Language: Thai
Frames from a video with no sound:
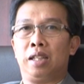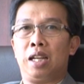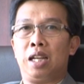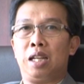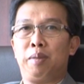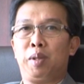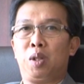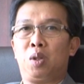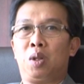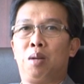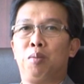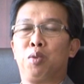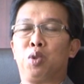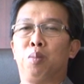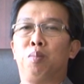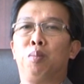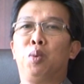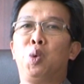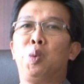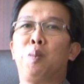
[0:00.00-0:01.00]
ให้มีความส
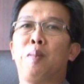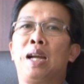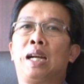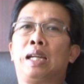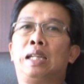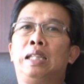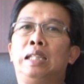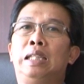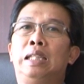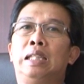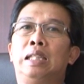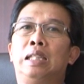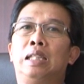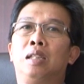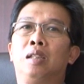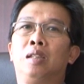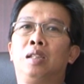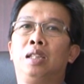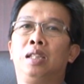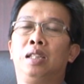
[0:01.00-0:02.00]
มบูรณ์มากขึ้น
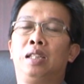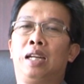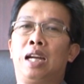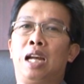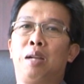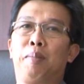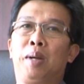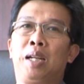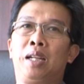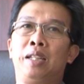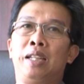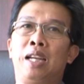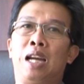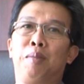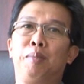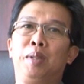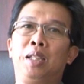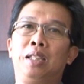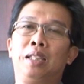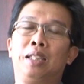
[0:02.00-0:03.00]
ก็คือการพยายา
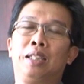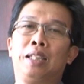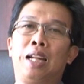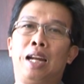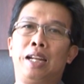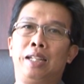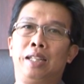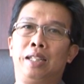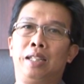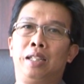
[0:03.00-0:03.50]
มที่จะใส่